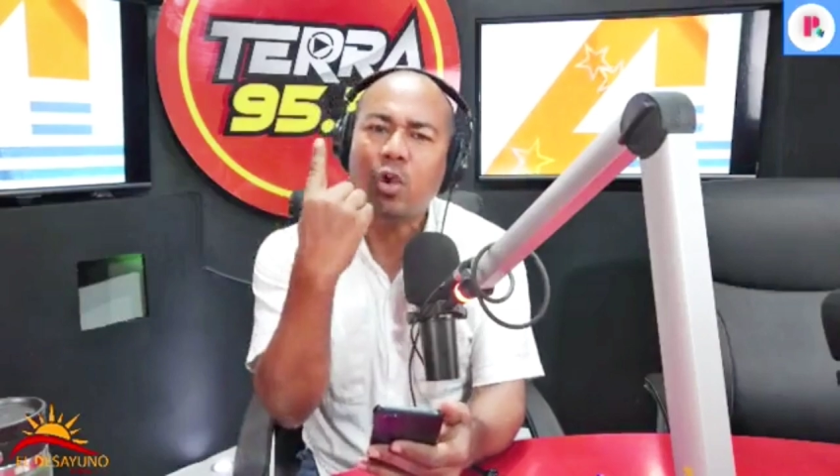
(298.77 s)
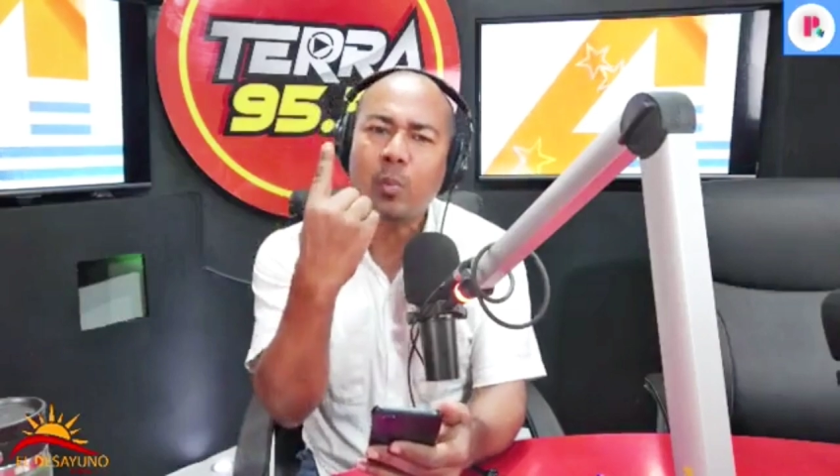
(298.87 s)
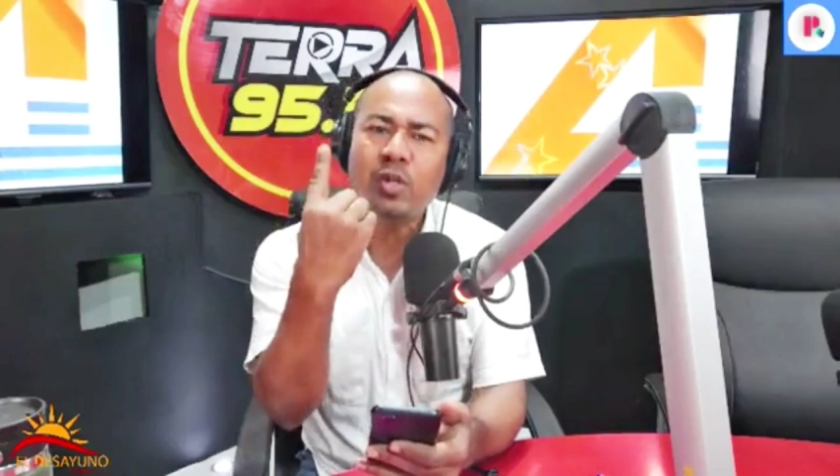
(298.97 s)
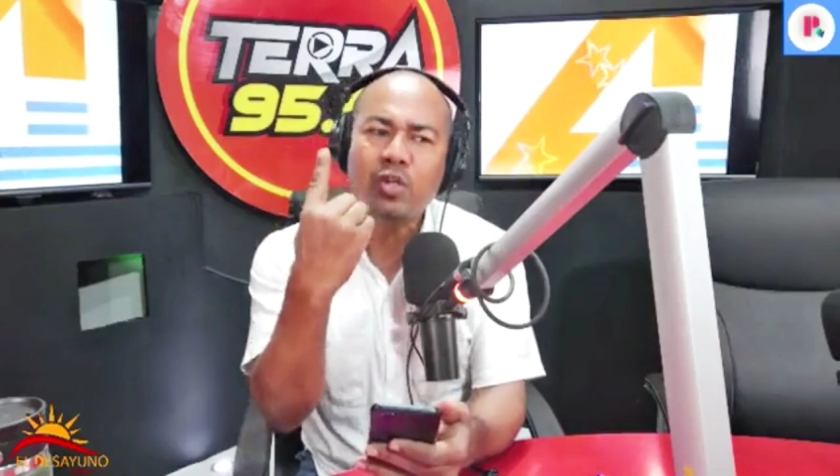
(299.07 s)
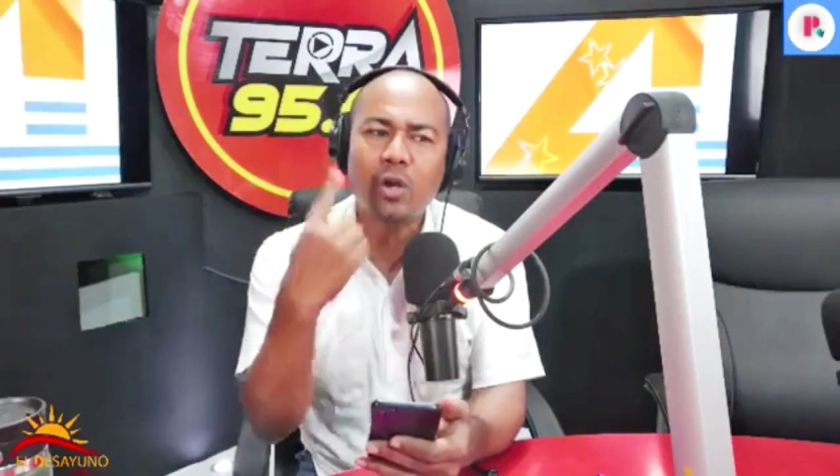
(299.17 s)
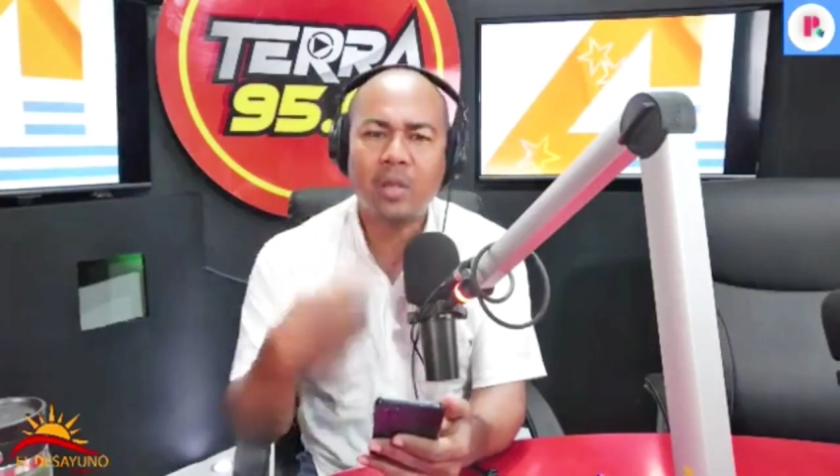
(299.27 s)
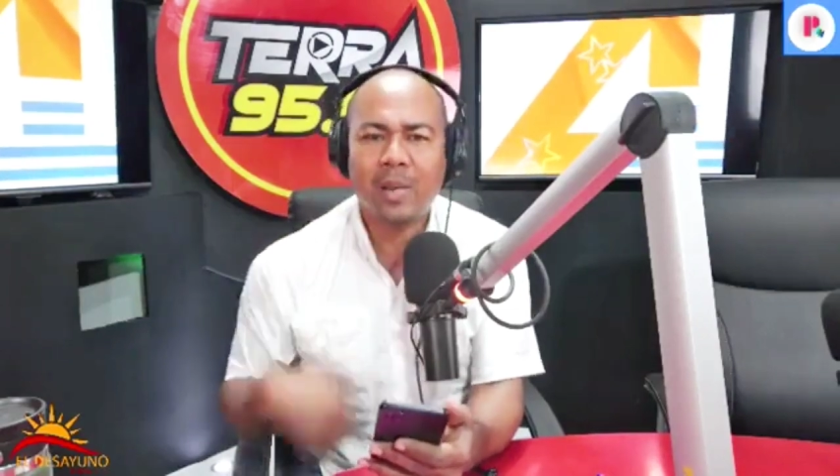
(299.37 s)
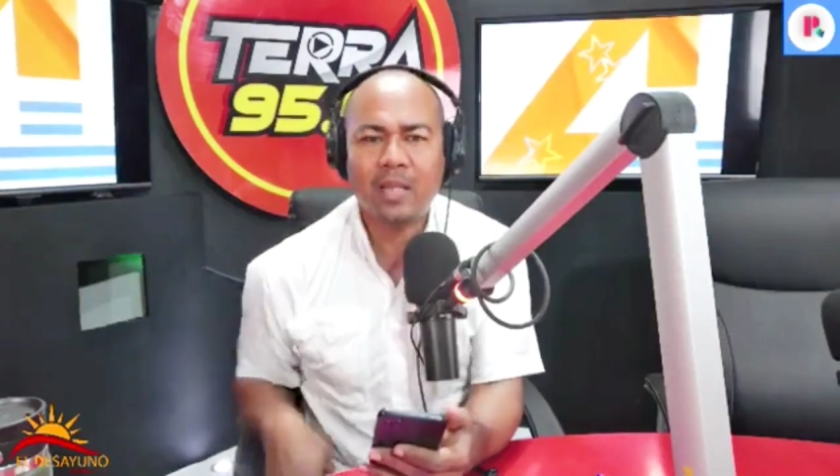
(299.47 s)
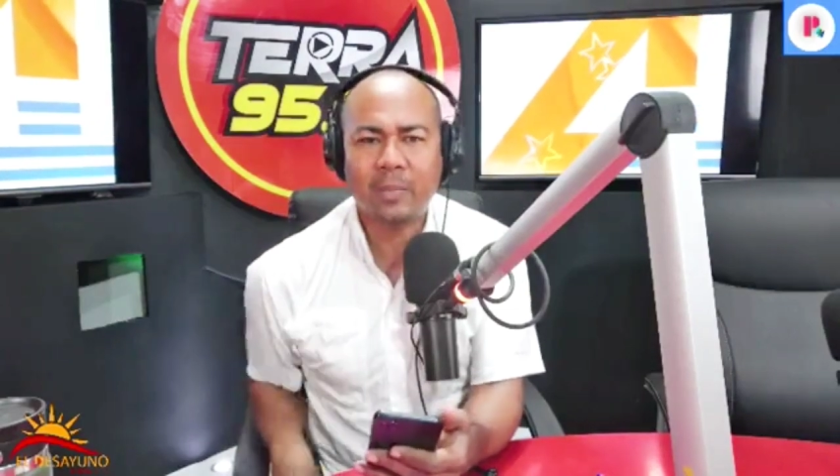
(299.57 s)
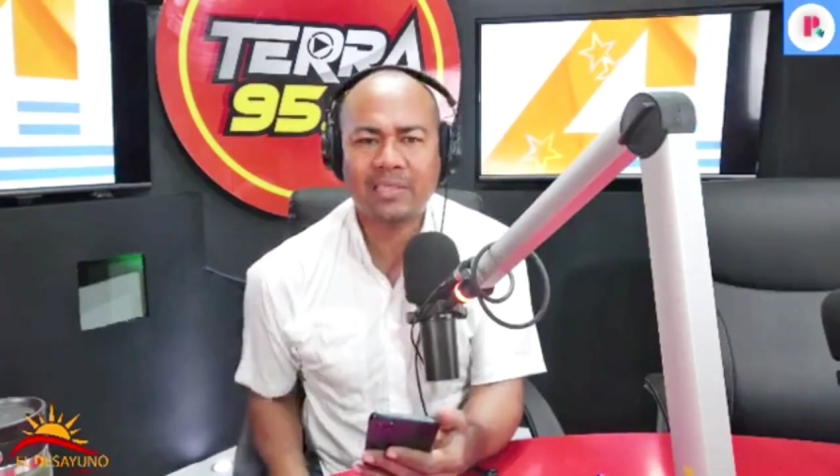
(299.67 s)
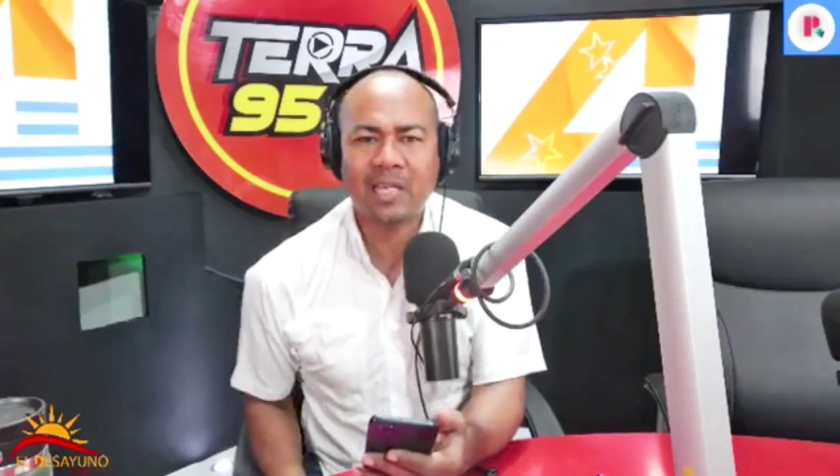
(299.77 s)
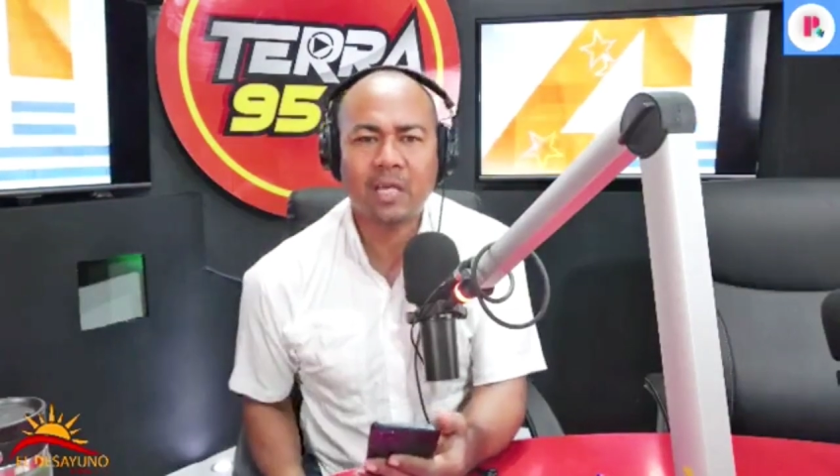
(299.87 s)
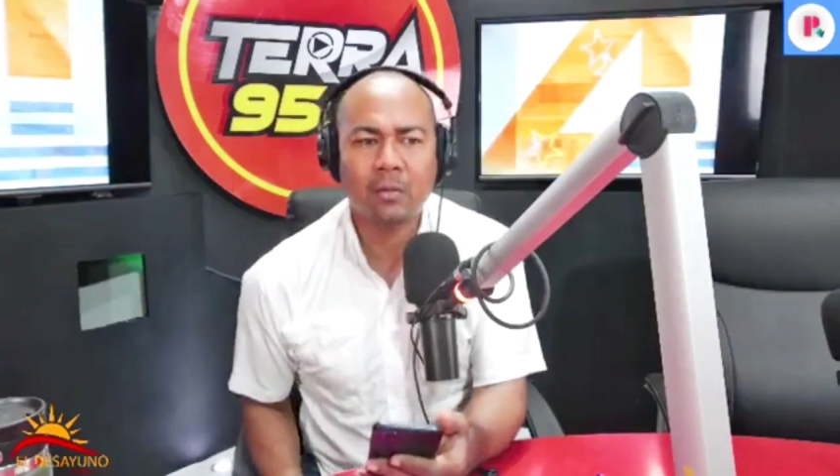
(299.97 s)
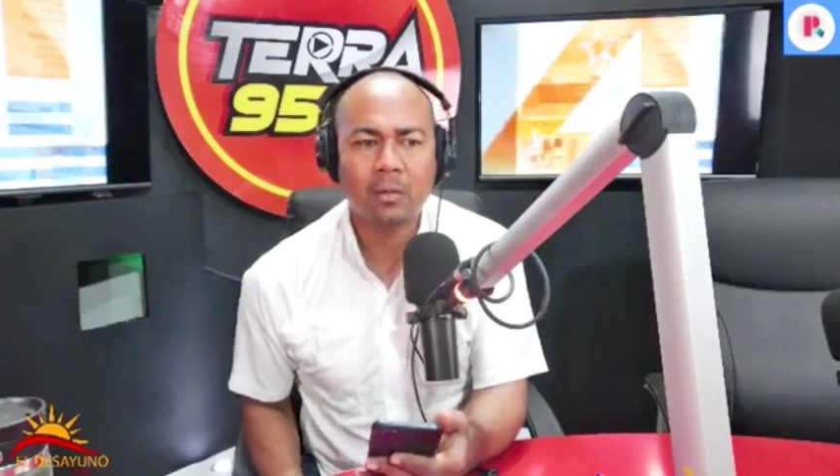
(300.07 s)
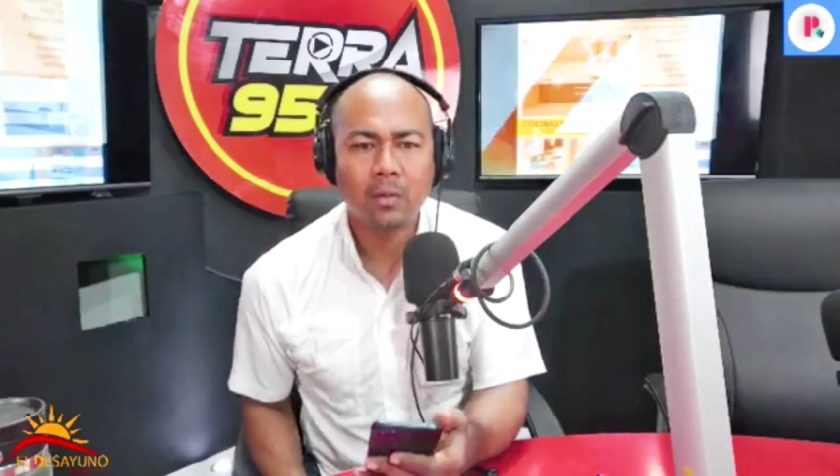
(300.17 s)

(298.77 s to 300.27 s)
millones más de pasajeros.